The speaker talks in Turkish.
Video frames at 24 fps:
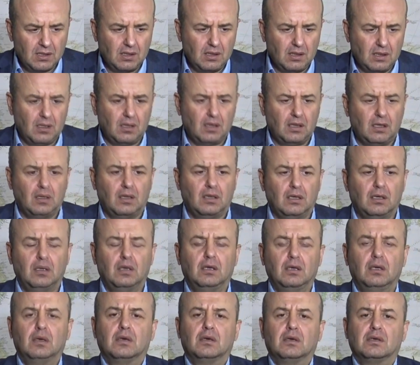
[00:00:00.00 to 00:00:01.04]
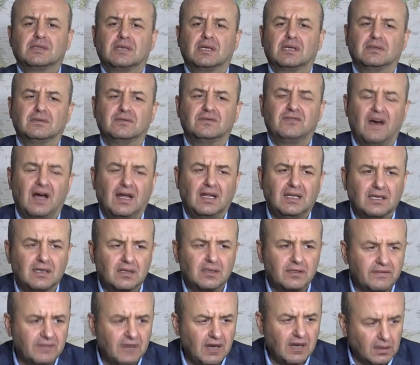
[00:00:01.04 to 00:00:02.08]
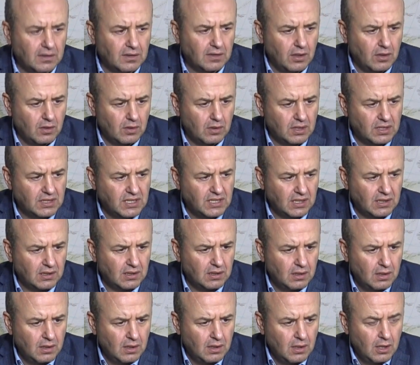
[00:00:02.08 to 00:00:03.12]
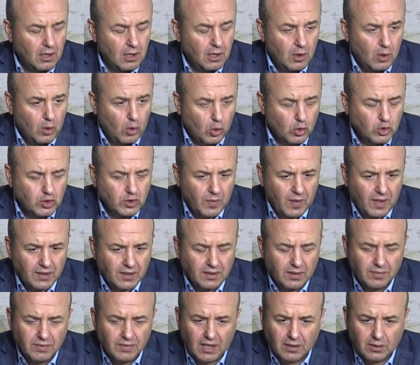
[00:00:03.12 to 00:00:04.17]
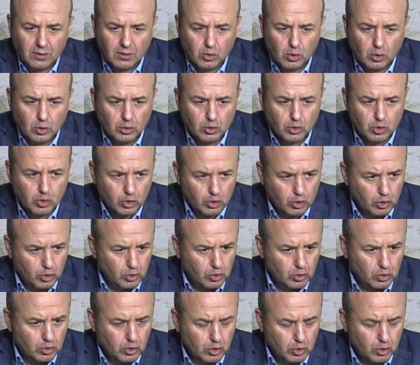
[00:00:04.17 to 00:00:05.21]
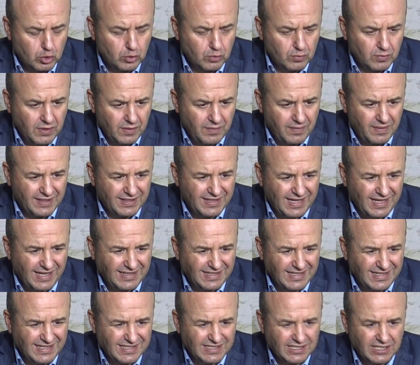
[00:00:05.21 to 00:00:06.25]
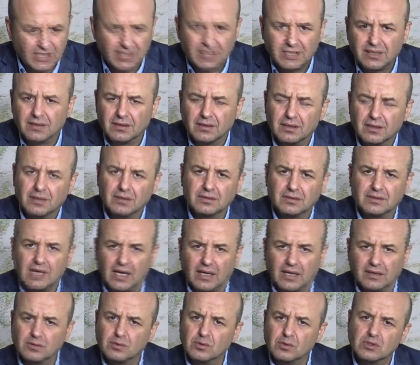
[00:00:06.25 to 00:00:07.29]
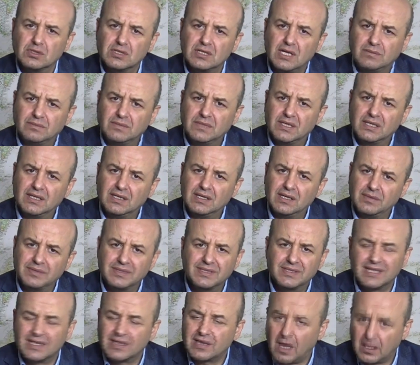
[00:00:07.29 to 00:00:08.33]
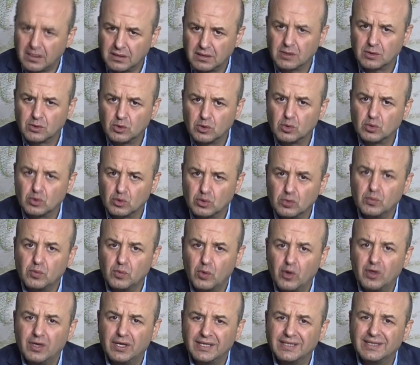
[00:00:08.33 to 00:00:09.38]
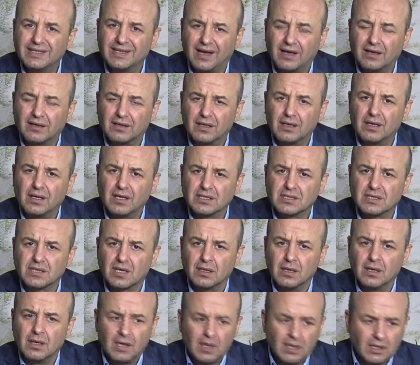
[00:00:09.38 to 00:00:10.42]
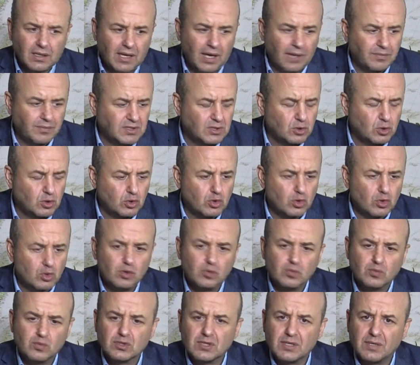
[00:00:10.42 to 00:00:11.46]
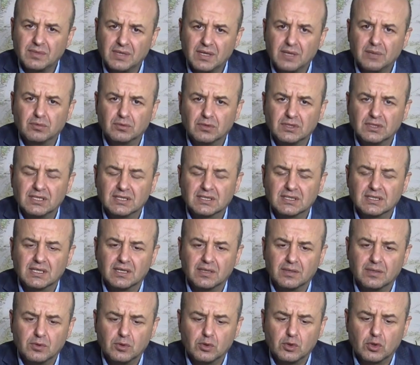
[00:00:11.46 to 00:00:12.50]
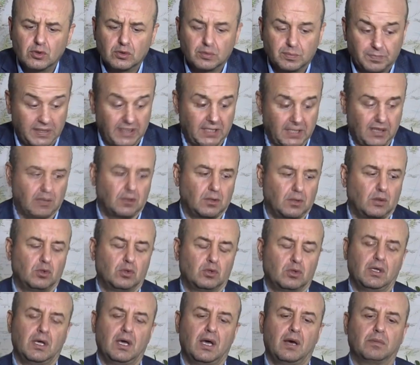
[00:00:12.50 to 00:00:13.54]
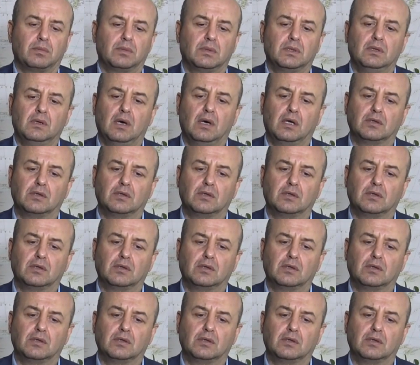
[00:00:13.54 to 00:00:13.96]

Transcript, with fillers: Ee, sanırım Falih Rıfkı Atay olacak. O zaman da bir Anadolu Türk'ünün Türk'üm demekten nasıl çekindiğini kendi gözlemleriyle bizzat anlatıyor. Durum öyleydi arkadaşlar. Yani biz çocukluğumuzda bile bunu hissedebiliyorduk. Peki Atatürk ne yaptı?